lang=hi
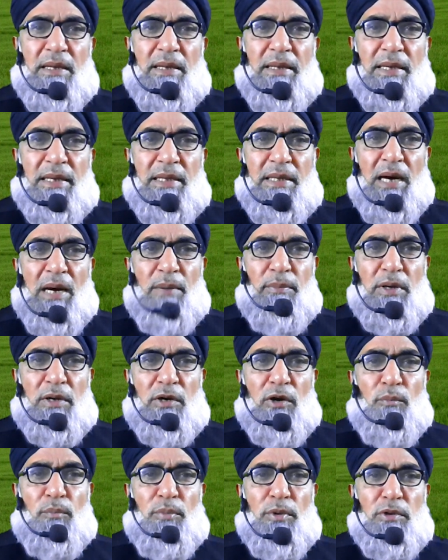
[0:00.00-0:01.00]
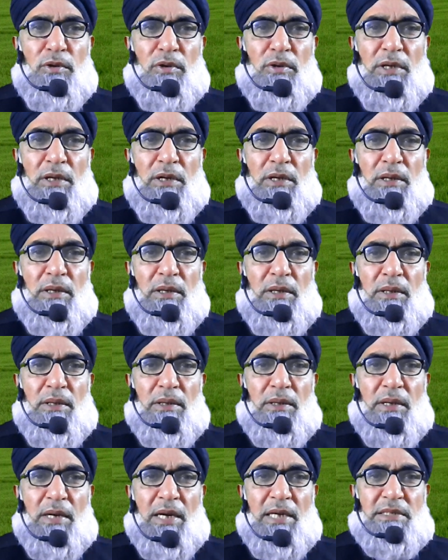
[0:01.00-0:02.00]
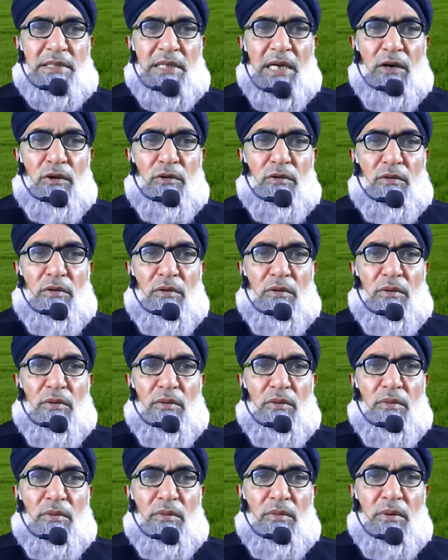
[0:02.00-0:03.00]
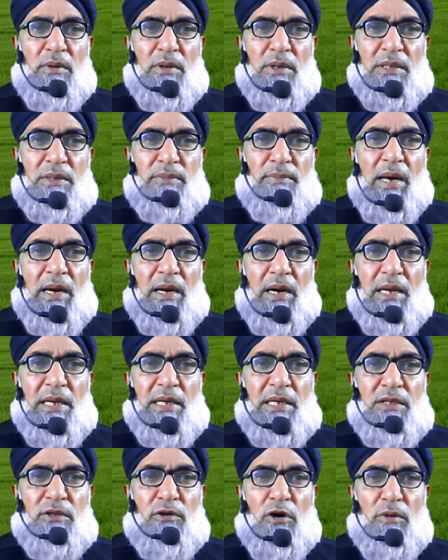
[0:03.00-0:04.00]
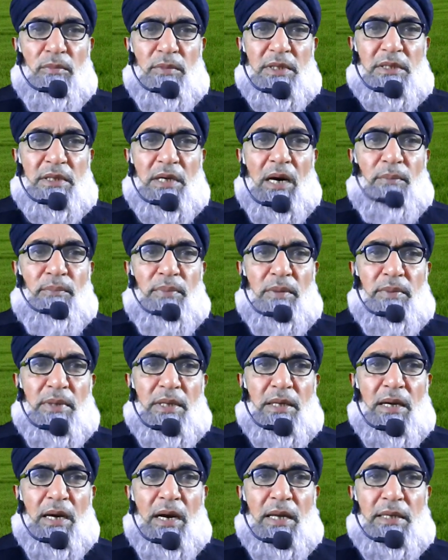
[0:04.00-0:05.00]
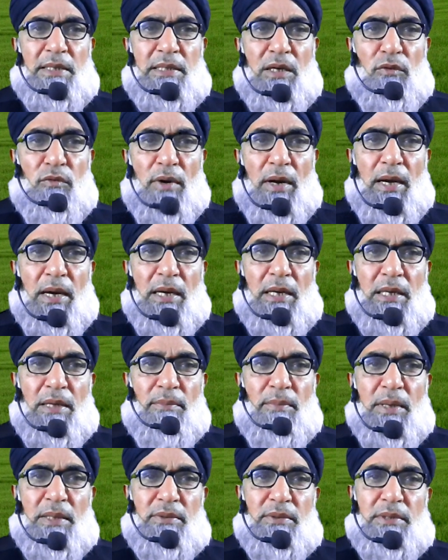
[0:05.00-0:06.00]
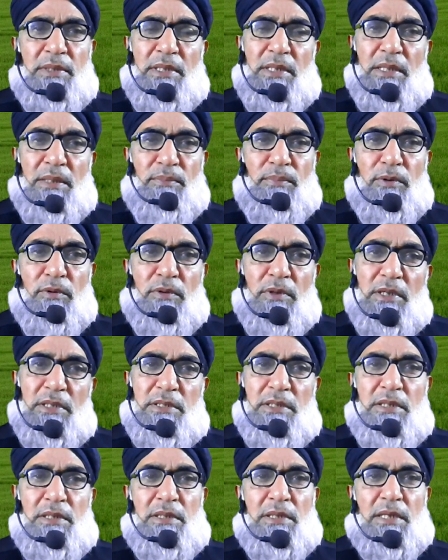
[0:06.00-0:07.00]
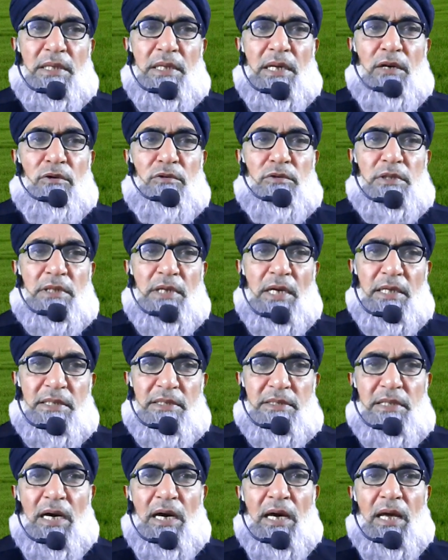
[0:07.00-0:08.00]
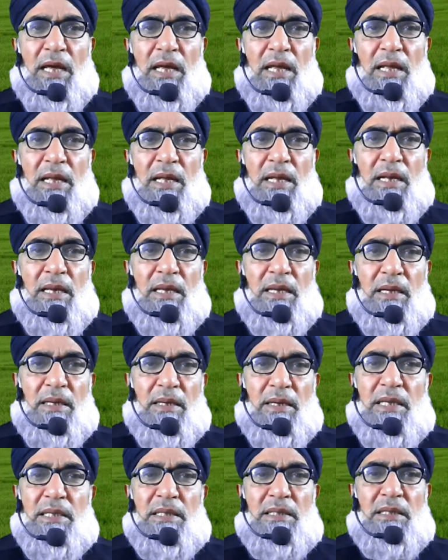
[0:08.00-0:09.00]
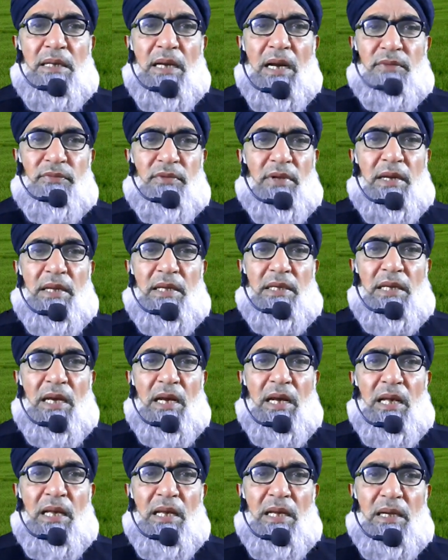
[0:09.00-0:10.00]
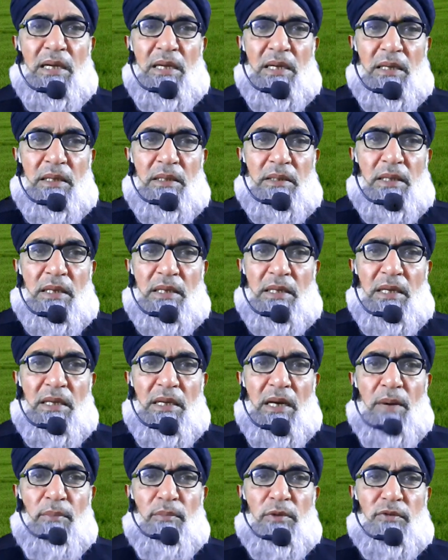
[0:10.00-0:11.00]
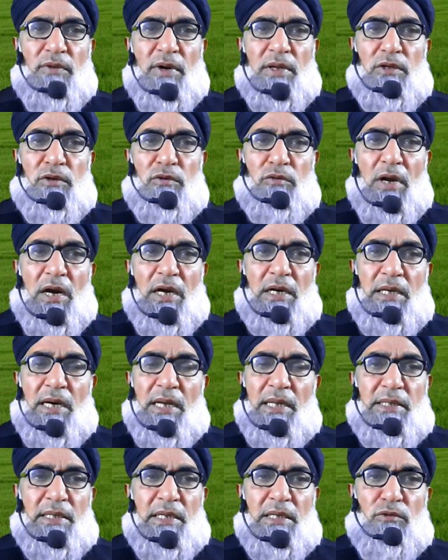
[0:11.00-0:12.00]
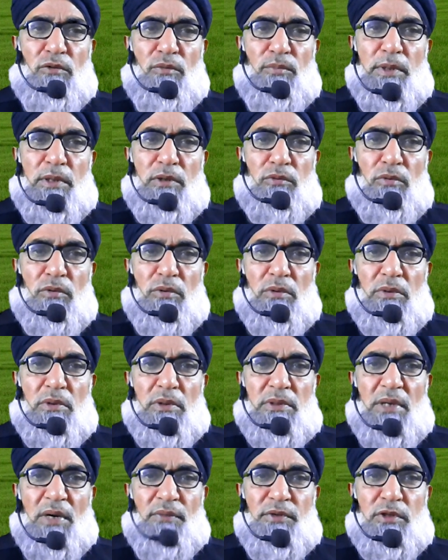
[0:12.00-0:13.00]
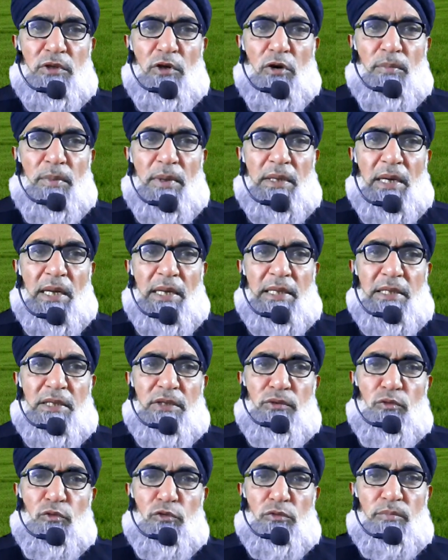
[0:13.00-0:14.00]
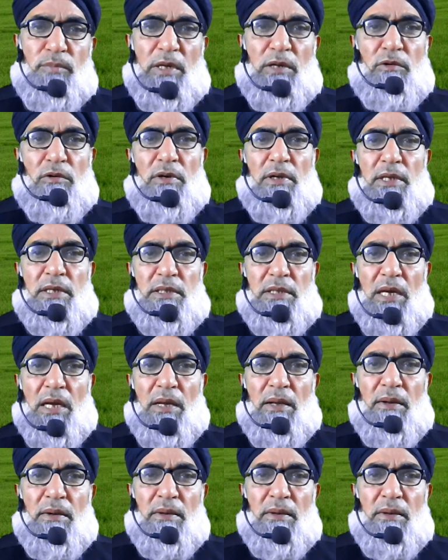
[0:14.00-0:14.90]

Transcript: लेकिन अब कंपनियों ने काश्तकारों को इस महंगाई के दौर में इस काम पे भी लगा लिया हुआ है कि बस ये प्रोडक्शन टेक्नोलॉजी का हिस्सा है नहीं ऐसा नहीं है देखें आप मतवादन खुराक डालते हैं तो फिर तो अजाफी तौर पर डालने की ज़रूरत बिल्कुल नहीं है